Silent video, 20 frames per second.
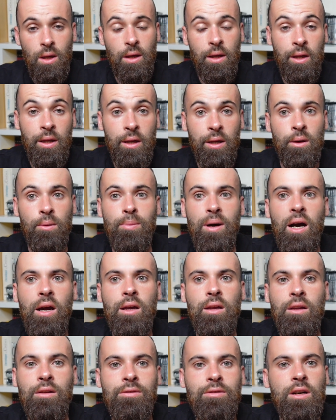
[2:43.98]
Et bah,
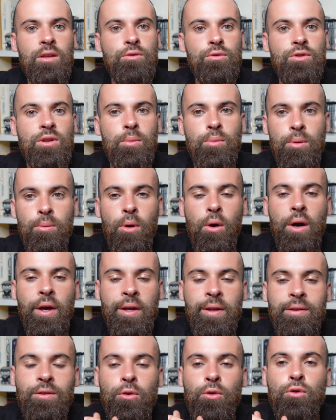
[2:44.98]
il va tout simplement
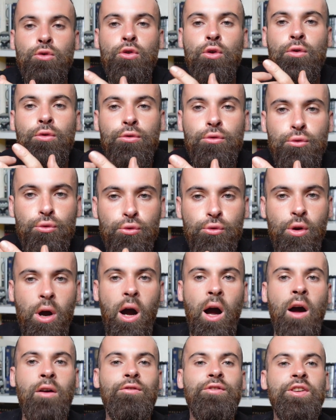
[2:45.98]
être devenu
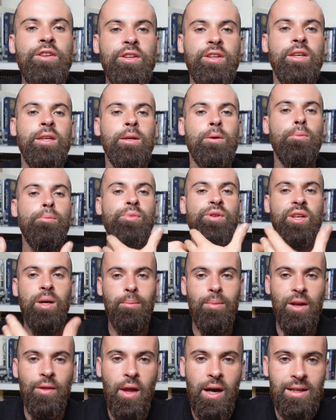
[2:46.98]
un viking bien
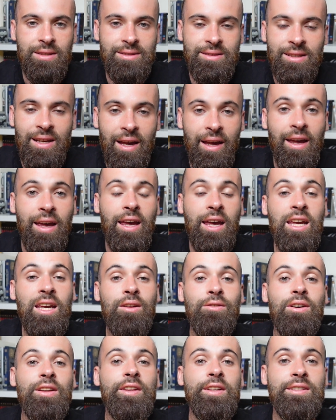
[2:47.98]
badass et
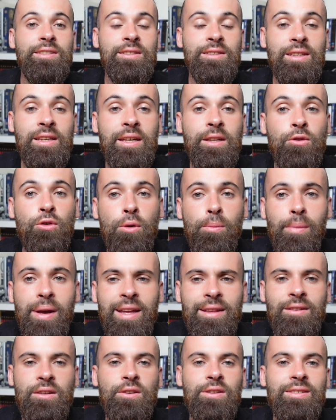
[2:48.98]
il va décider de
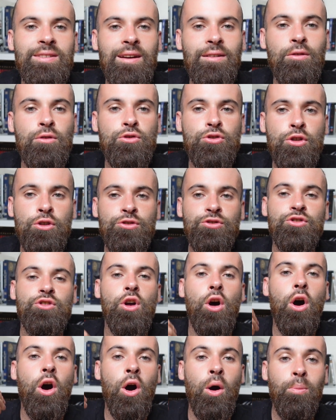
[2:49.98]
mettre sa
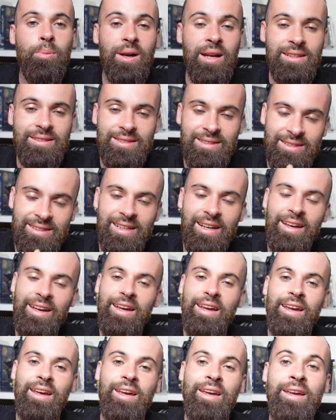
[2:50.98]
vengeance en place.
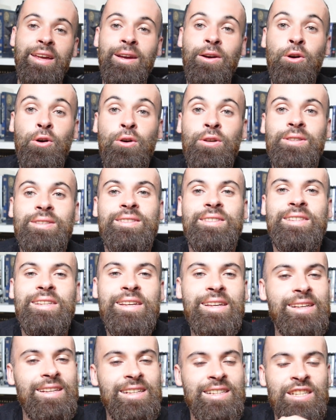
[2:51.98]
Et euh,
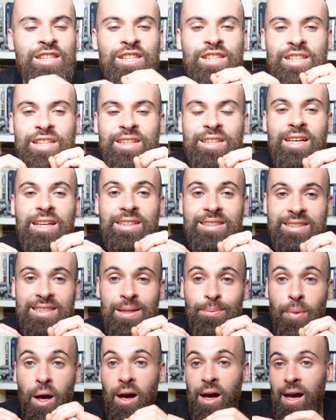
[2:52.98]
c'est
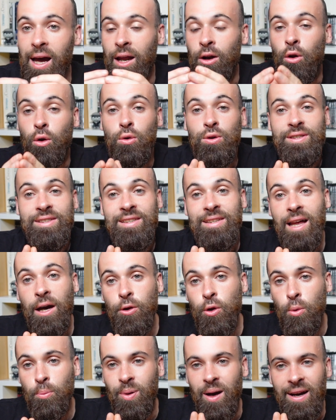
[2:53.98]
génialissime. Alors le
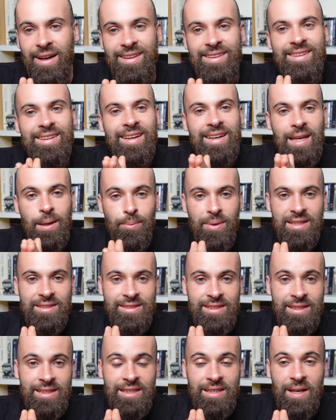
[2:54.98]
scénario paraît très
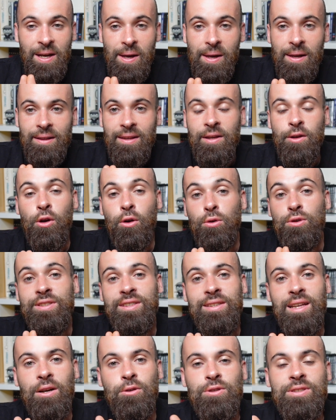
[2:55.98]
basique. D'ailleurs le
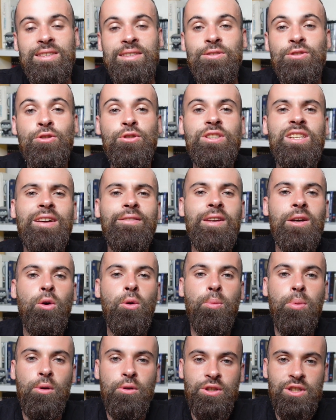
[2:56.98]
scénario c'est ce que j'avais
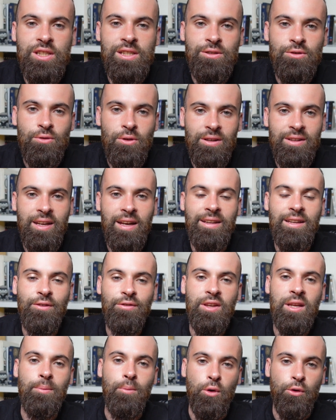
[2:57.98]
reproché sur le dernier
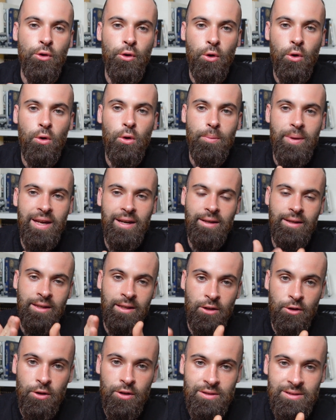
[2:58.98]
film de Robert
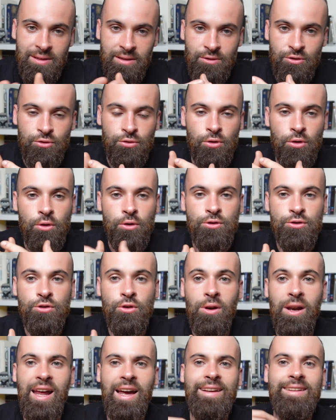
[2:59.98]
Eggers hein, sur The
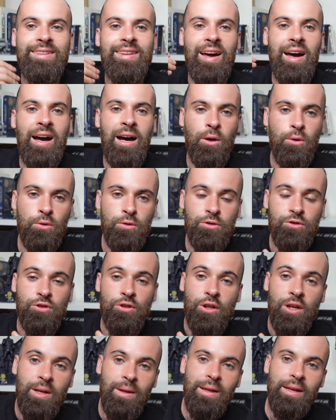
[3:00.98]

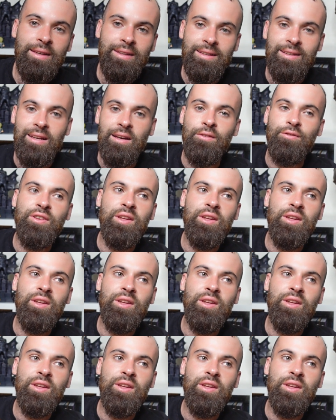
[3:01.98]
Lighthouse, qui était un